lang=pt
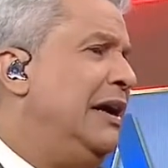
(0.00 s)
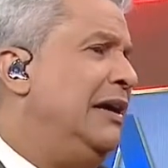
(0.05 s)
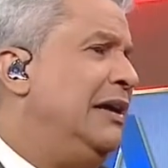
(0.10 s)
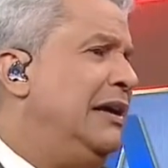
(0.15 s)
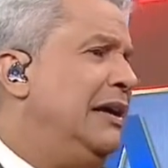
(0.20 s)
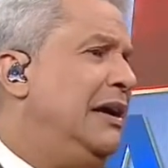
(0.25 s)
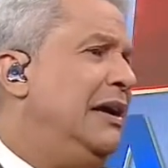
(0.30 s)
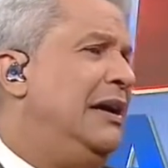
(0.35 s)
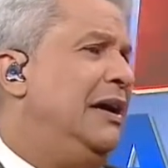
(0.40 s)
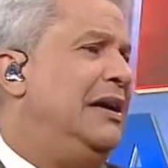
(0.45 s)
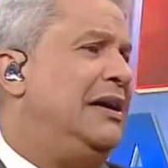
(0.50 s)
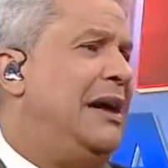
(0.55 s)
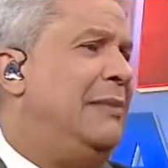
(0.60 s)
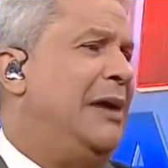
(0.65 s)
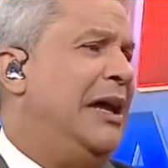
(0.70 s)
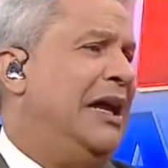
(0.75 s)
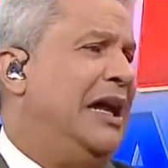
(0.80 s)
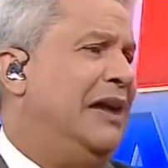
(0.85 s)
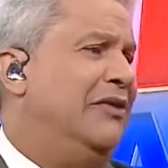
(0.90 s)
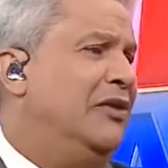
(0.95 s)
é,
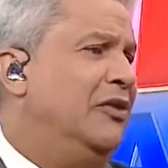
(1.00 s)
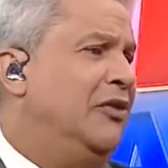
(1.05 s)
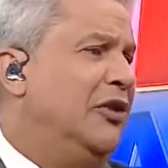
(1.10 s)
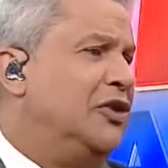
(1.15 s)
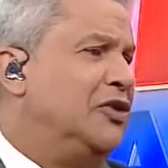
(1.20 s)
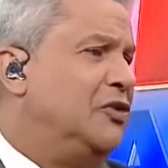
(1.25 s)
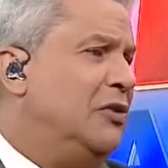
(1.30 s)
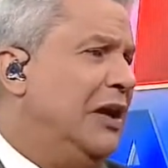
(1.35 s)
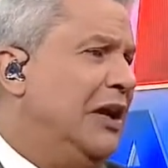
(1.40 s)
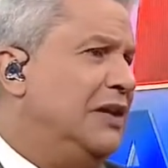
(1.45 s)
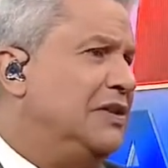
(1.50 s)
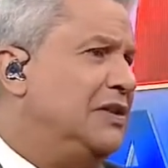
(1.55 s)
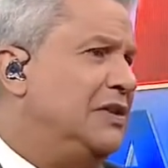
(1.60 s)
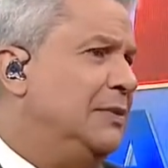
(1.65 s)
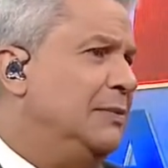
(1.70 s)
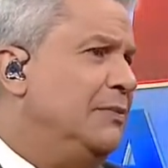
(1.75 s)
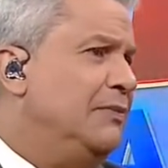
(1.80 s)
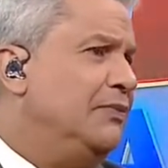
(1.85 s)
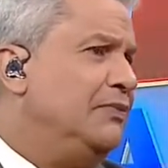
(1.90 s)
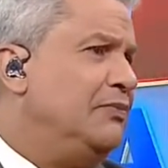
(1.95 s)
acabar a live, não foi isso,
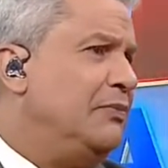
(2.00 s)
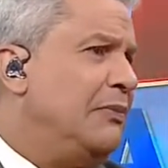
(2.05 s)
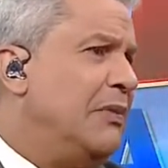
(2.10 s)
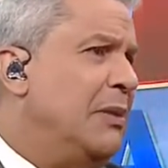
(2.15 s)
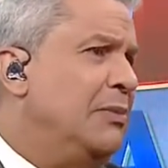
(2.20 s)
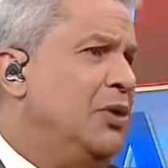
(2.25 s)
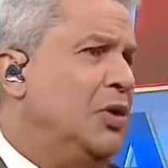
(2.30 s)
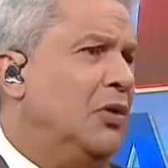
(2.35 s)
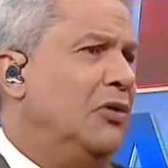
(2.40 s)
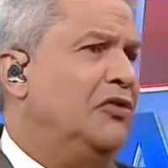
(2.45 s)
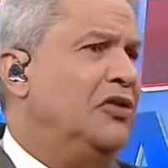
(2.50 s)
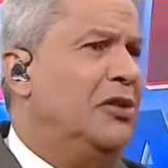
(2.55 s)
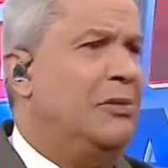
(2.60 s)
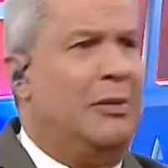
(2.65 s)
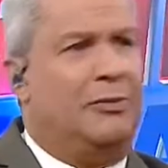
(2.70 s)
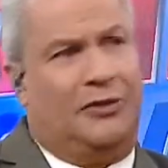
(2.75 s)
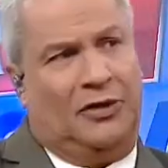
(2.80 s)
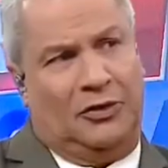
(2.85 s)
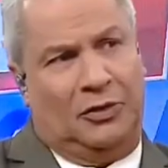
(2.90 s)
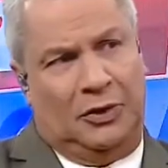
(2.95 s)
Wallace? Me
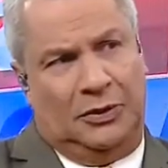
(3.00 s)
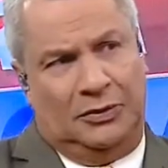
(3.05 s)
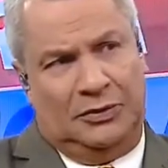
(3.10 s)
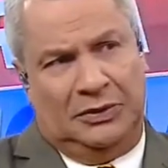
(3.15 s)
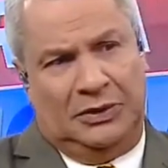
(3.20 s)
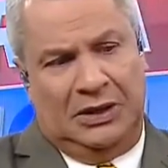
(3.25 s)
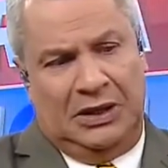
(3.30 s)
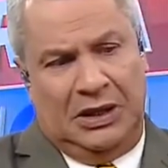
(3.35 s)
confirma, por favor.